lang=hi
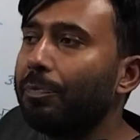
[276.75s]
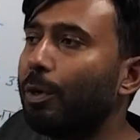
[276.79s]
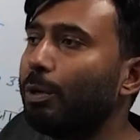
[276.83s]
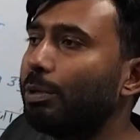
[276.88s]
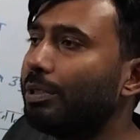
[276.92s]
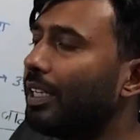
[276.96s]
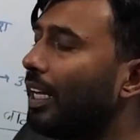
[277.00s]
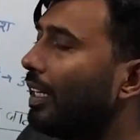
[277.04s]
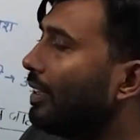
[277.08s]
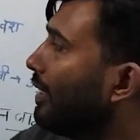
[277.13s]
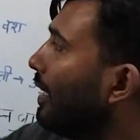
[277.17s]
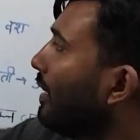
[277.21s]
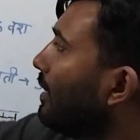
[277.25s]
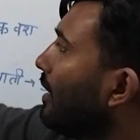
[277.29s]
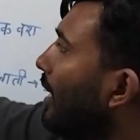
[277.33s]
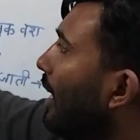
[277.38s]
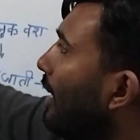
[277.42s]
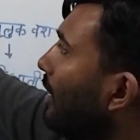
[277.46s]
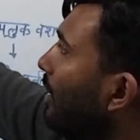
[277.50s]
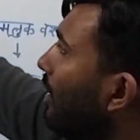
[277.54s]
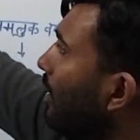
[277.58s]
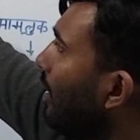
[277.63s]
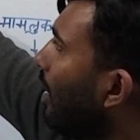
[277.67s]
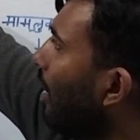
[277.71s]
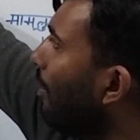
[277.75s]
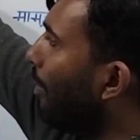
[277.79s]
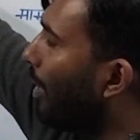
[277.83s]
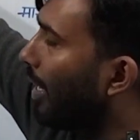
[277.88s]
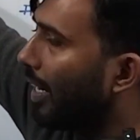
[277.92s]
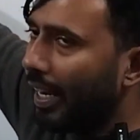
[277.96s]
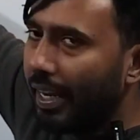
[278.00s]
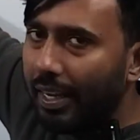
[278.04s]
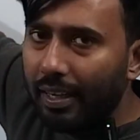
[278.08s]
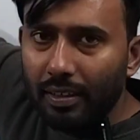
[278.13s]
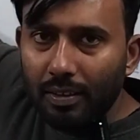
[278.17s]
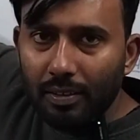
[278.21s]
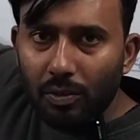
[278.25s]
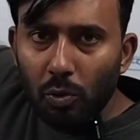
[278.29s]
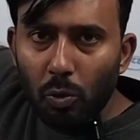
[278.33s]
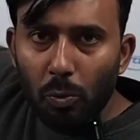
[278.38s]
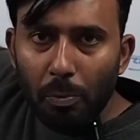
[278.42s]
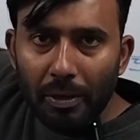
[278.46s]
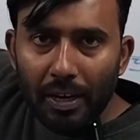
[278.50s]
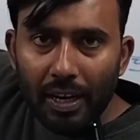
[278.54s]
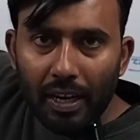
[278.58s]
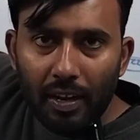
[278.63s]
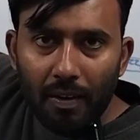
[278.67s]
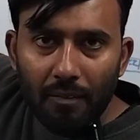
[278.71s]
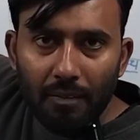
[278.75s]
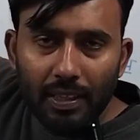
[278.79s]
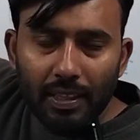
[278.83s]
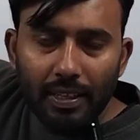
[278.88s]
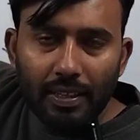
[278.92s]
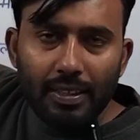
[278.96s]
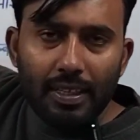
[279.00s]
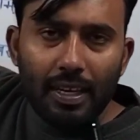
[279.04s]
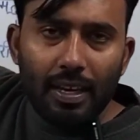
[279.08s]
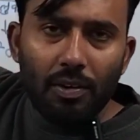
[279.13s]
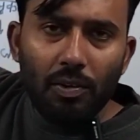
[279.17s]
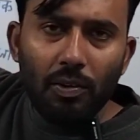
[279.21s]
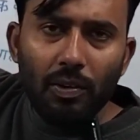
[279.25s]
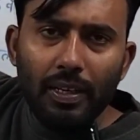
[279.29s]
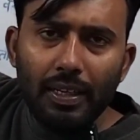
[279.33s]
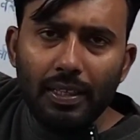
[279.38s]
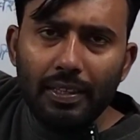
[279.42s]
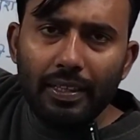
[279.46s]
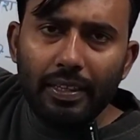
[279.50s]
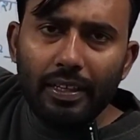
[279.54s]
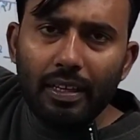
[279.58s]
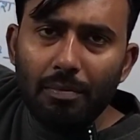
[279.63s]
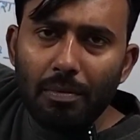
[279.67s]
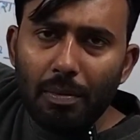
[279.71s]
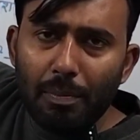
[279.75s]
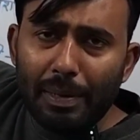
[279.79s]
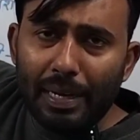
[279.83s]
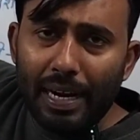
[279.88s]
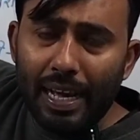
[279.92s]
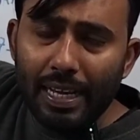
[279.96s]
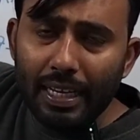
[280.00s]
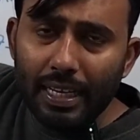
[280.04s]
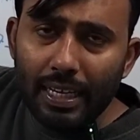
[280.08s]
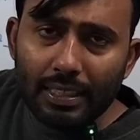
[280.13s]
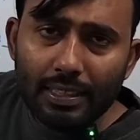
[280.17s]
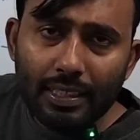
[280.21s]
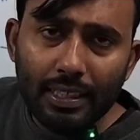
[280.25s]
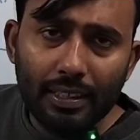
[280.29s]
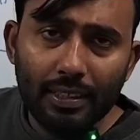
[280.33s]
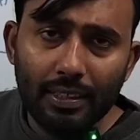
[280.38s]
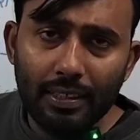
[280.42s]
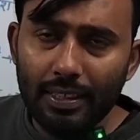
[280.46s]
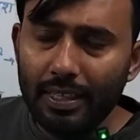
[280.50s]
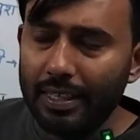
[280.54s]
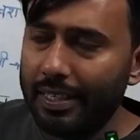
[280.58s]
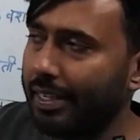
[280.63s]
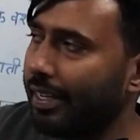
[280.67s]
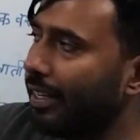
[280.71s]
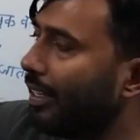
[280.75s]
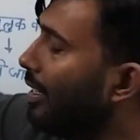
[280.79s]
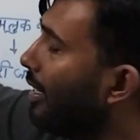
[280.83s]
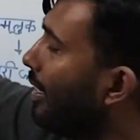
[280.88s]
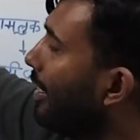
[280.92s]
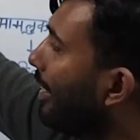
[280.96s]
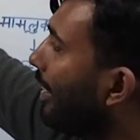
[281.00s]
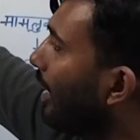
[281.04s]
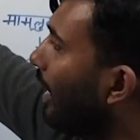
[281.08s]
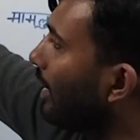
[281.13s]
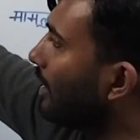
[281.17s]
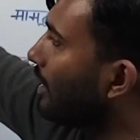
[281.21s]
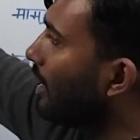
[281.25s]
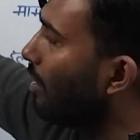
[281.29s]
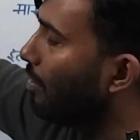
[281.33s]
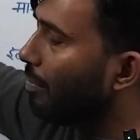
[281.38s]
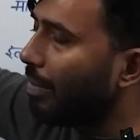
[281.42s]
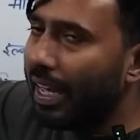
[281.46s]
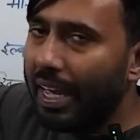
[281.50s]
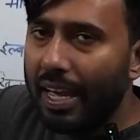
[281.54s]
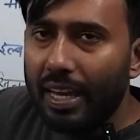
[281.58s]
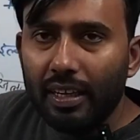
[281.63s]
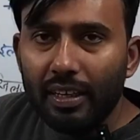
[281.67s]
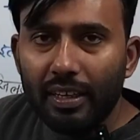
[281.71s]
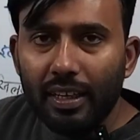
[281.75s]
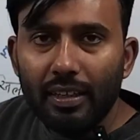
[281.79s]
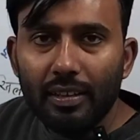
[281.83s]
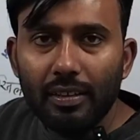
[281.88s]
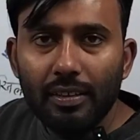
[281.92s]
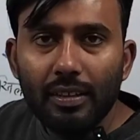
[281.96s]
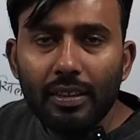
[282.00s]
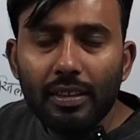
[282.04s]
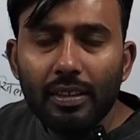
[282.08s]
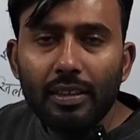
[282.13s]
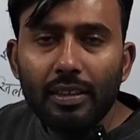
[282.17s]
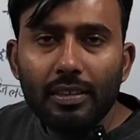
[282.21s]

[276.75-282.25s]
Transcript: तो साथ के साथ हमारा एक रूपरेखा भी तैयार हो गई थी कि हमें पढ़ाई कैसे करनी है कैसे हमें एक एक